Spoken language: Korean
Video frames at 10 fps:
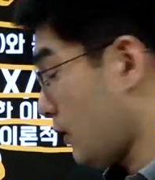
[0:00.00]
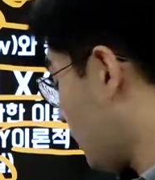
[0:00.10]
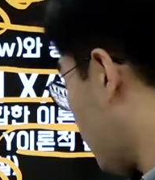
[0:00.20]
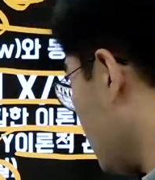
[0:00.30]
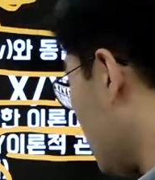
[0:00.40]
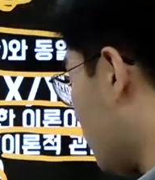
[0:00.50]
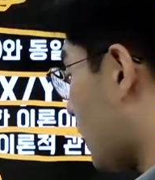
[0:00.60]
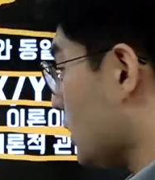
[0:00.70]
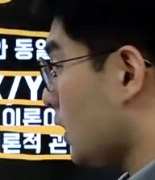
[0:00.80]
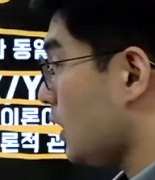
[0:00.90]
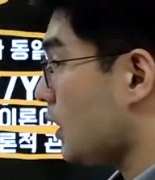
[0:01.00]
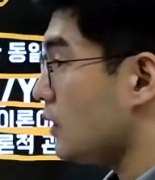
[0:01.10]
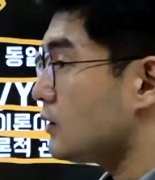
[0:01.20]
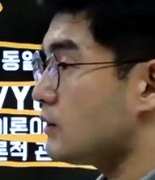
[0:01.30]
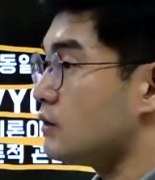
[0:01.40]
왜? 통제를
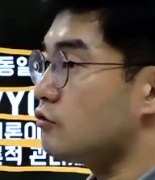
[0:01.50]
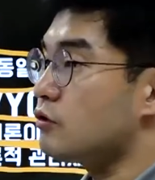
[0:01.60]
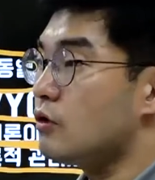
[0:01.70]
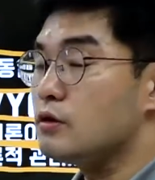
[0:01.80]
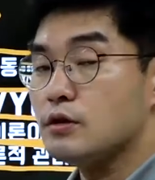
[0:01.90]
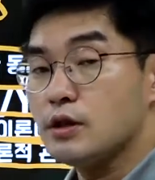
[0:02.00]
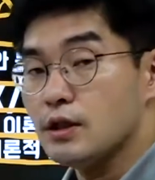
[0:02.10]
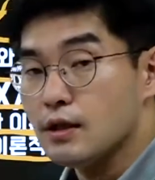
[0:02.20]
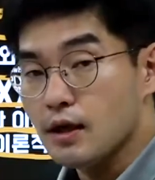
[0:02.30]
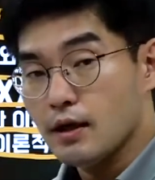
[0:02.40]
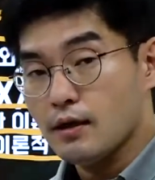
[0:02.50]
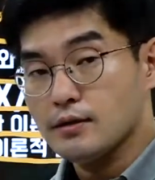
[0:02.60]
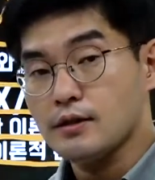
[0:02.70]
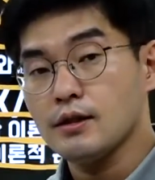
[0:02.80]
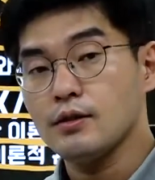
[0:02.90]
완화해야 이 구성원들이
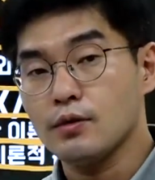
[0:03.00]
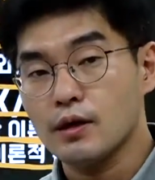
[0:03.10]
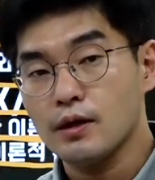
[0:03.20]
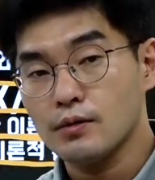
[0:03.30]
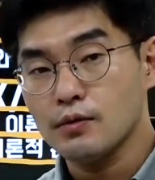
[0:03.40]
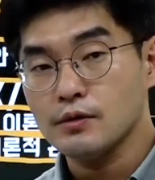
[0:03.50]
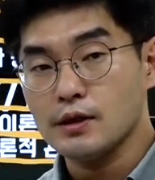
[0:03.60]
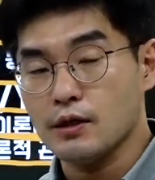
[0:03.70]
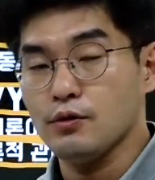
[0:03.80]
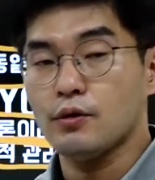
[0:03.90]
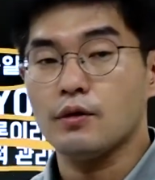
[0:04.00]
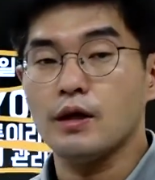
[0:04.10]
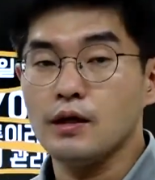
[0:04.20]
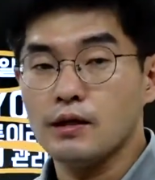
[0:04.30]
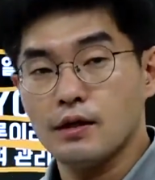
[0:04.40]
슬기롭게 또는
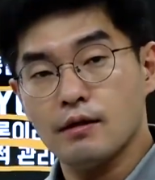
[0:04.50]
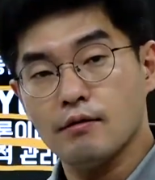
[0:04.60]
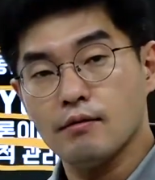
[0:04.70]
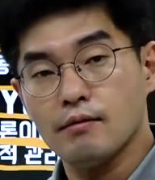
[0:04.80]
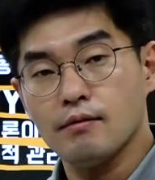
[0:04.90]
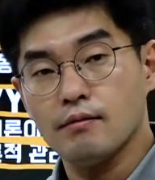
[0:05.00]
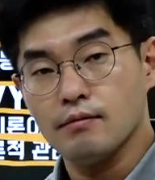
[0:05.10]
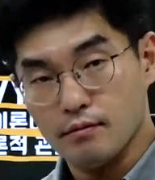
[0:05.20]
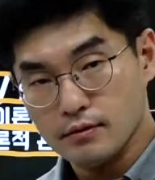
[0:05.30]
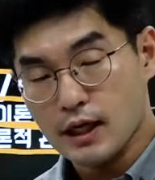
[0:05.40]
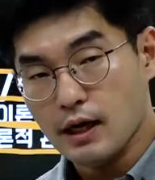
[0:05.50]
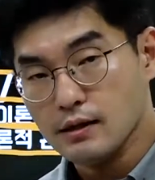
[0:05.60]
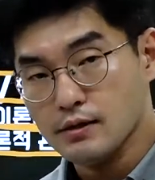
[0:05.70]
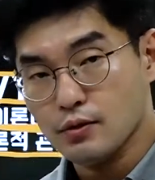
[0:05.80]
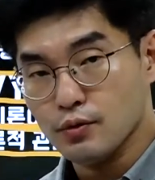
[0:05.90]
자유롭게 음, 자아
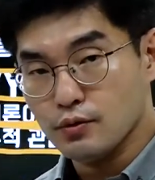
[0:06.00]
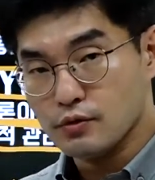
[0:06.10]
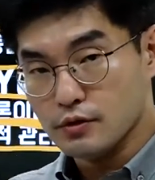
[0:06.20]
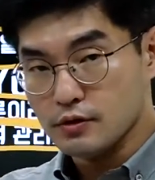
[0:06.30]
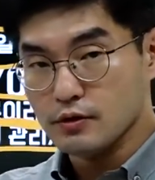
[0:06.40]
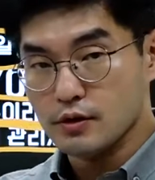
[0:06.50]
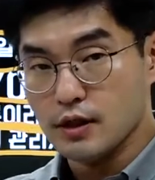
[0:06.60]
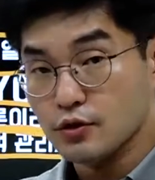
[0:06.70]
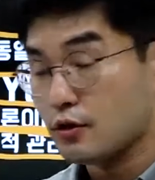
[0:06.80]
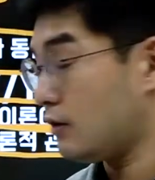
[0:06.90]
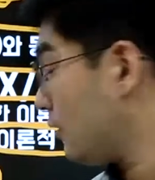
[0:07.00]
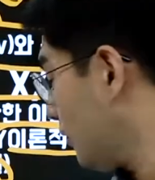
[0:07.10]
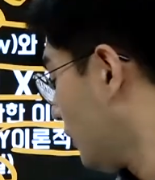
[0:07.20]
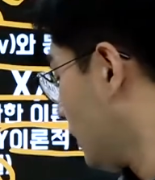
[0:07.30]
실현 욕구를 성취를 하죠.